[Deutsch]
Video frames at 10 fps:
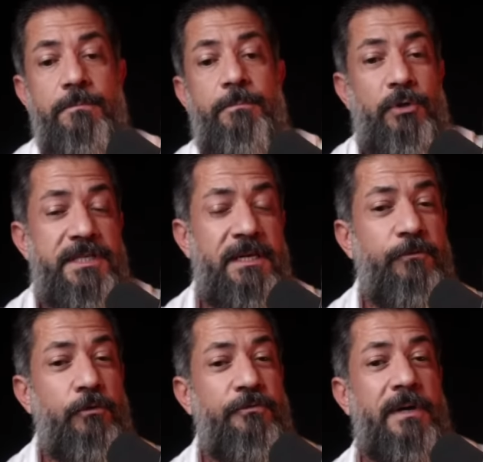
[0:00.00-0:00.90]
Prozent
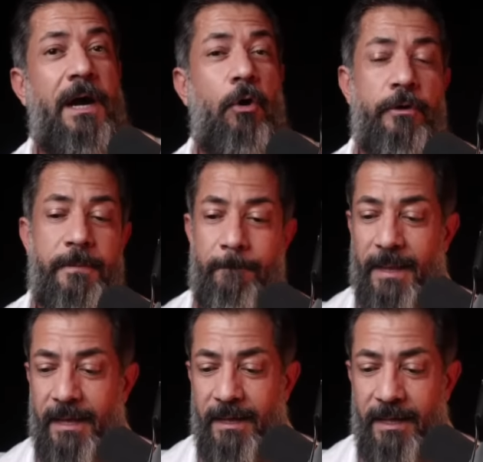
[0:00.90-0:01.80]
von Frauen
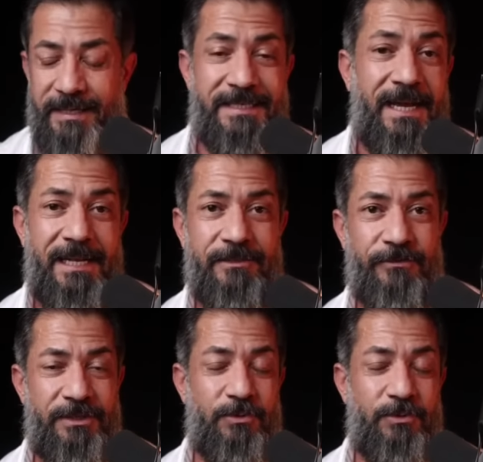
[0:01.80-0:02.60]
geteilt wird.